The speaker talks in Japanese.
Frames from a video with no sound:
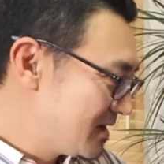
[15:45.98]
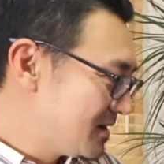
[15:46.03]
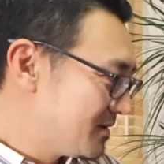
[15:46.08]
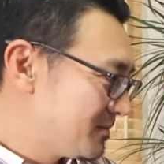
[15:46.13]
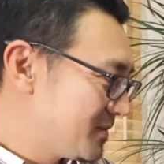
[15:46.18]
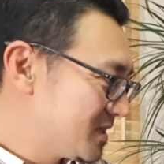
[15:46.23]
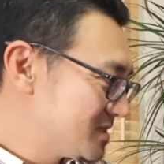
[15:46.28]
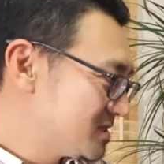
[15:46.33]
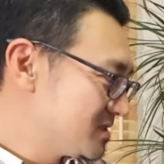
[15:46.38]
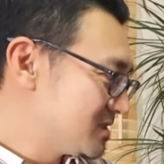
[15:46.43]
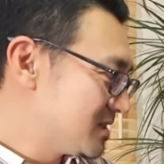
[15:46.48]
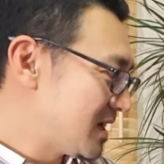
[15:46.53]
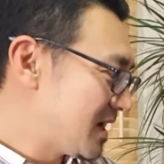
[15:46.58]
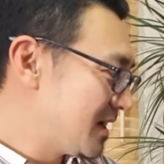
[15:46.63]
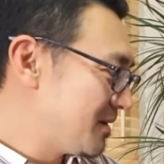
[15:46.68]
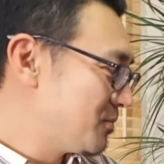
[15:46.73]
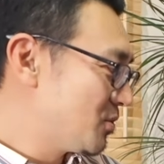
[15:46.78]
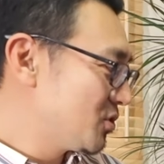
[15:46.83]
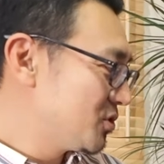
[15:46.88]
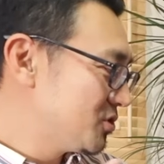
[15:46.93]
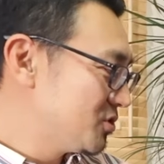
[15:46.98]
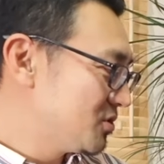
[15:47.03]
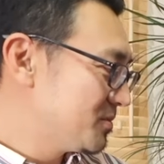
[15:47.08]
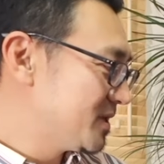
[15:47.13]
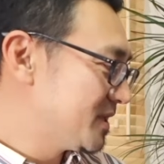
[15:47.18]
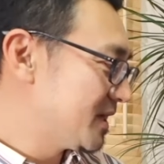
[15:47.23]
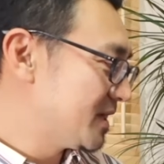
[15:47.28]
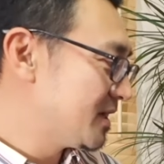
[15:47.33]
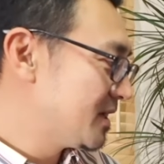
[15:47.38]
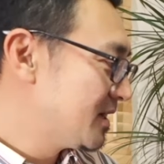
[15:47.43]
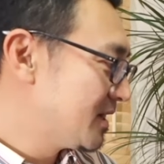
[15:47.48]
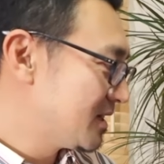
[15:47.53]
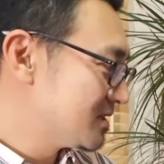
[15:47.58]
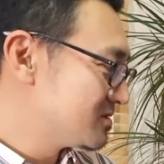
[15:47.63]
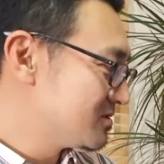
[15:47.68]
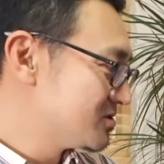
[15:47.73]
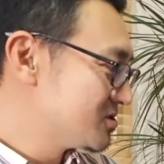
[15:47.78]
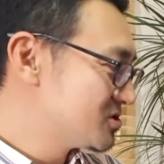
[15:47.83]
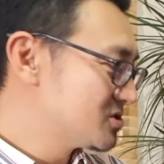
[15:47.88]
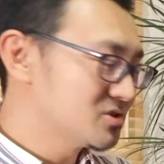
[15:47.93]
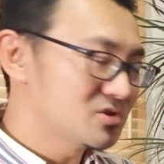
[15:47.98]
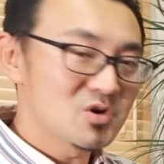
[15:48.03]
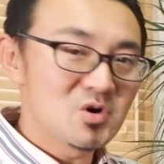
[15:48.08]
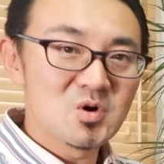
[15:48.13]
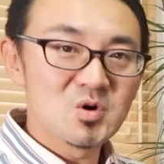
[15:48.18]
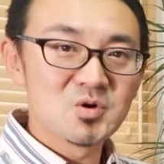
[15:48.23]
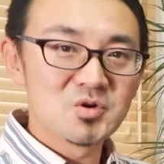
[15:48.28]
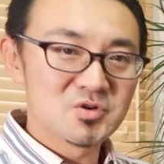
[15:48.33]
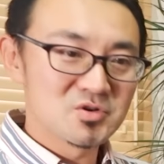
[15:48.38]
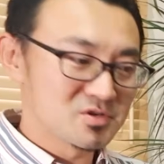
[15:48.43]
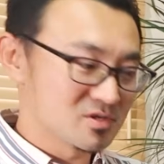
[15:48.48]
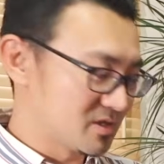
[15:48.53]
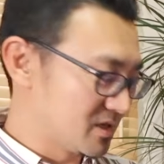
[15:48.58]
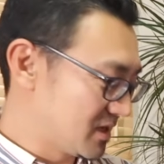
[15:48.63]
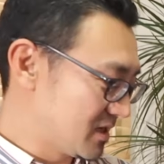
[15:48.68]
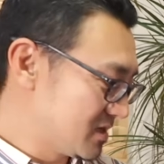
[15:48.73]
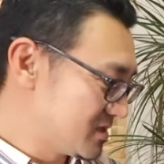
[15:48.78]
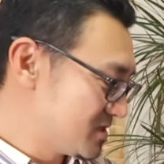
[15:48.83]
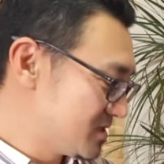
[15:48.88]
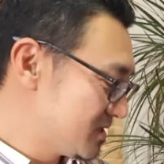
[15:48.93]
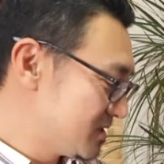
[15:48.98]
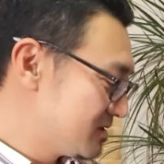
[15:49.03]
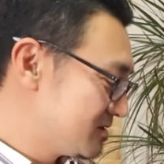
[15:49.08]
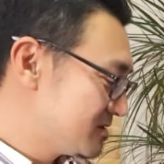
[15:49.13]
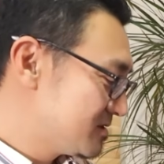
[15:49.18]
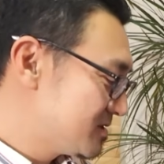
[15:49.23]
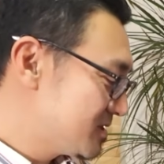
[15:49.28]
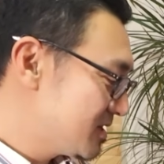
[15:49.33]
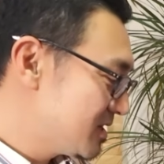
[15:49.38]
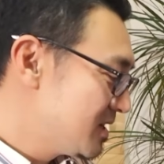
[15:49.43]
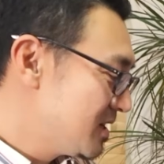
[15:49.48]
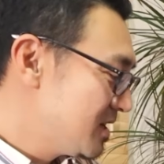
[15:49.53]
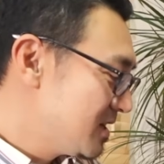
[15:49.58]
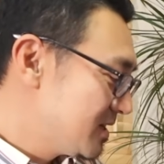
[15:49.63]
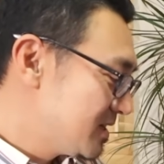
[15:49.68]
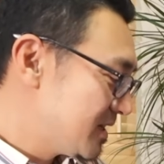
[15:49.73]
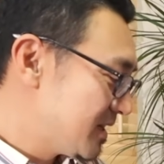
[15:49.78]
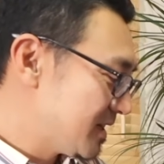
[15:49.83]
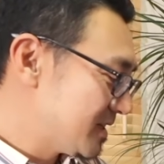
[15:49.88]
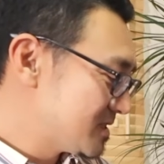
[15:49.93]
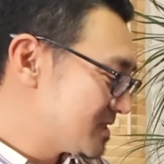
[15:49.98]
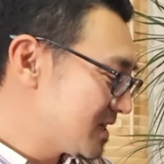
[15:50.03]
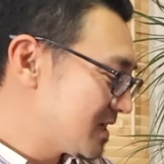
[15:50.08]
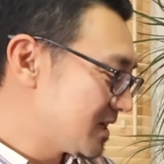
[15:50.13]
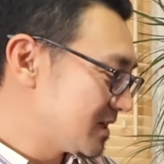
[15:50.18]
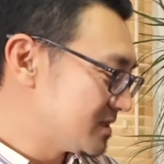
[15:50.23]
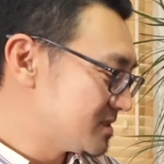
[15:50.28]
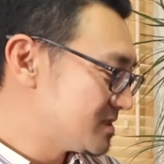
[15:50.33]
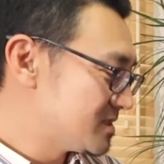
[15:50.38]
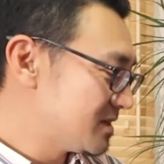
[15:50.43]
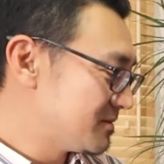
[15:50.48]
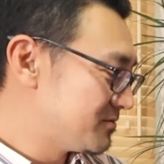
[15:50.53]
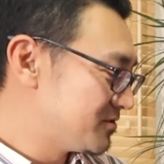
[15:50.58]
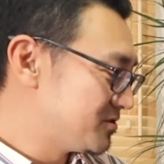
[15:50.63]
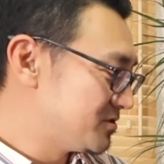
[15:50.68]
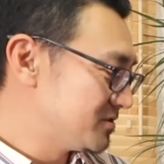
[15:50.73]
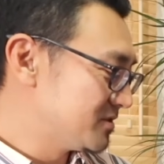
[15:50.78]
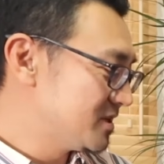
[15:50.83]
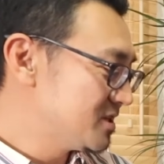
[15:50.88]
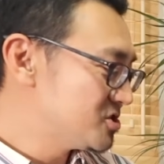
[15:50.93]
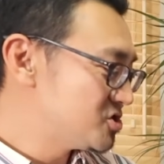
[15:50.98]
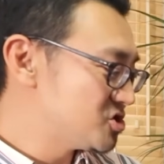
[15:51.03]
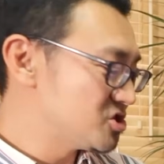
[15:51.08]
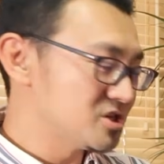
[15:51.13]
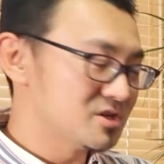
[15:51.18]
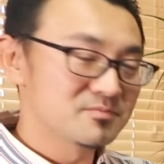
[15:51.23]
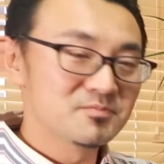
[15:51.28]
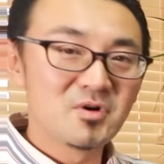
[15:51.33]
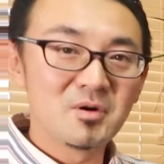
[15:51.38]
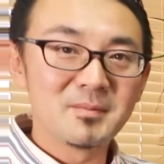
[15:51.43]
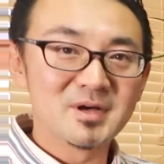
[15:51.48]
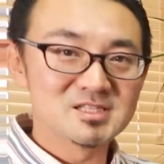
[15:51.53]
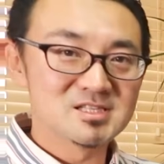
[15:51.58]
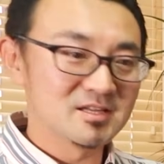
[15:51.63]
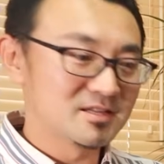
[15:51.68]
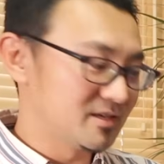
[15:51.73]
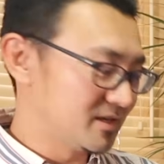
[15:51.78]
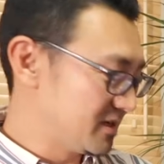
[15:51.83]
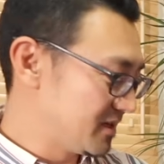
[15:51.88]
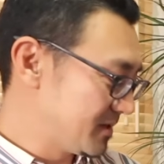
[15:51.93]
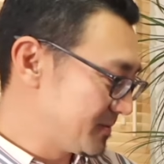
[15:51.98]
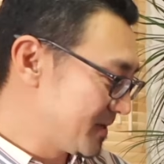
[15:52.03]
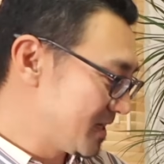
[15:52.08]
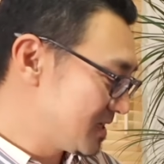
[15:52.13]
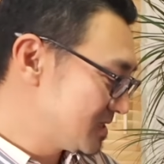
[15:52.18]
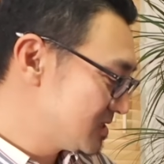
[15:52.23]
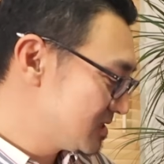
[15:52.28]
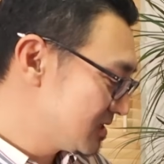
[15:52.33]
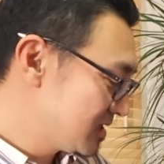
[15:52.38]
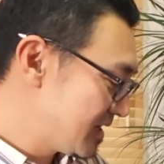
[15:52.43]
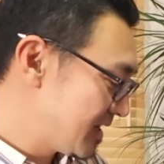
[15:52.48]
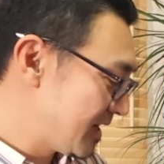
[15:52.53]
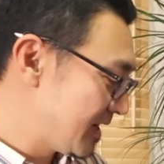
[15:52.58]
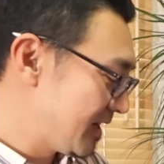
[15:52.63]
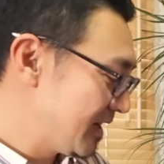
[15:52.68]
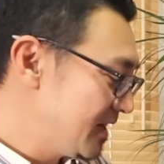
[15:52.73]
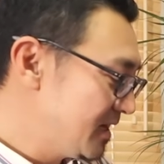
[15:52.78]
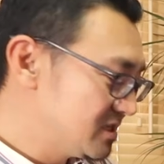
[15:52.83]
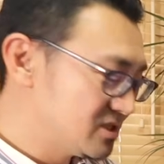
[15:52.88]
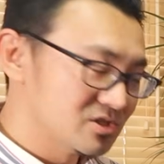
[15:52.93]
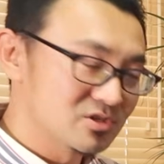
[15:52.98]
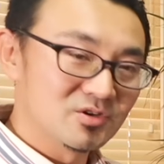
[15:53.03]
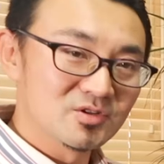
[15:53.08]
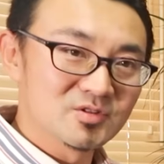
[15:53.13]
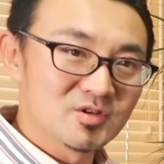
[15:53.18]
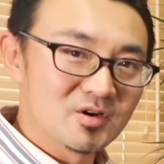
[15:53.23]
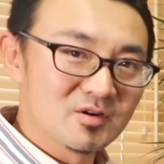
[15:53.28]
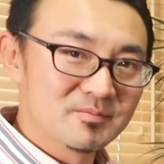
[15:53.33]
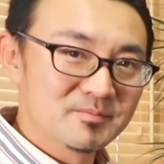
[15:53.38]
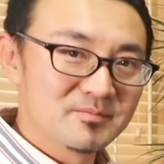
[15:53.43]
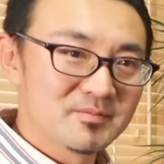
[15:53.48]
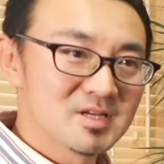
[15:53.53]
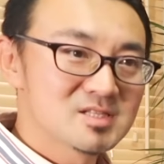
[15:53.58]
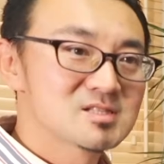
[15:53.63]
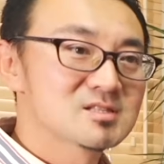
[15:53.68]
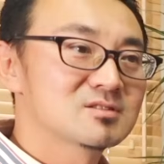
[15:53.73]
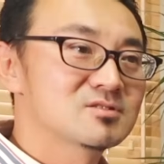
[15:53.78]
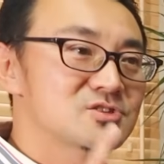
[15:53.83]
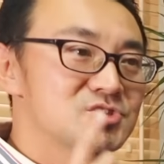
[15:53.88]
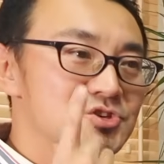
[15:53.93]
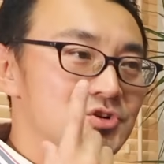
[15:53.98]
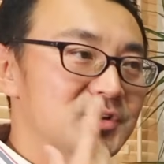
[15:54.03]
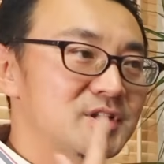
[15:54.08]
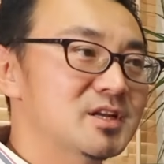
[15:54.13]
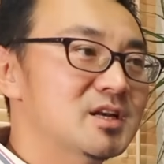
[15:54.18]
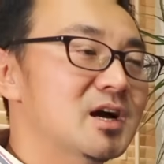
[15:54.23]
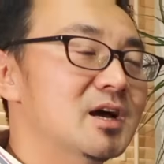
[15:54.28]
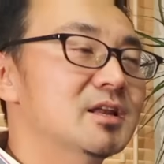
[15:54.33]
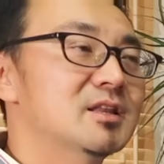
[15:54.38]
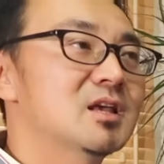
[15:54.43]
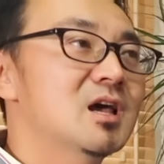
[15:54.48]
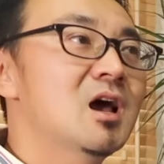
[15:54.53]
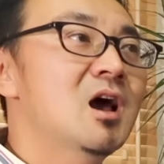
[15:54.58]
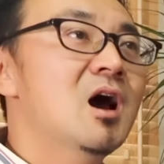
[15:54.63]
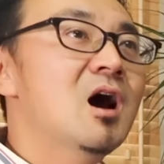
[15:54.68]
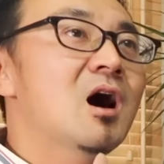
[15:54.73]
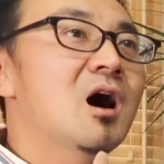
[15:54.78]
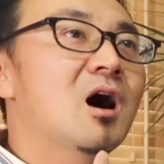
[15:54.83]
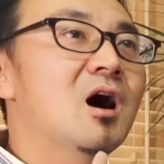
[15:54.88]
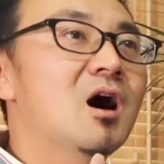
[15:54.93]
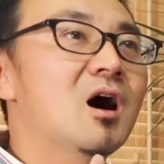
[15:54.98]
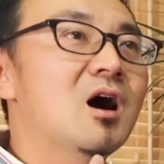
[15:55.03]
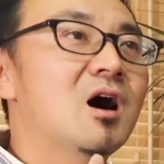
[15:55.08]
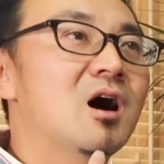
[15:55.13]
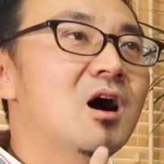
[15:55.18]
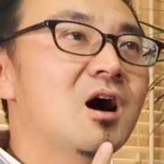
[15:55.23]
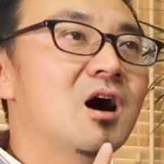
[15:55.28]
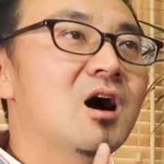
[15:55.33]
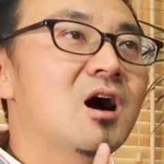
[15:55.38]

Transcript: まず、はい、母音のみで発音するとこんな感じで、えー、さらにステップ2でー音も混ぜていきます、えー、H の音まず口を開いてはっは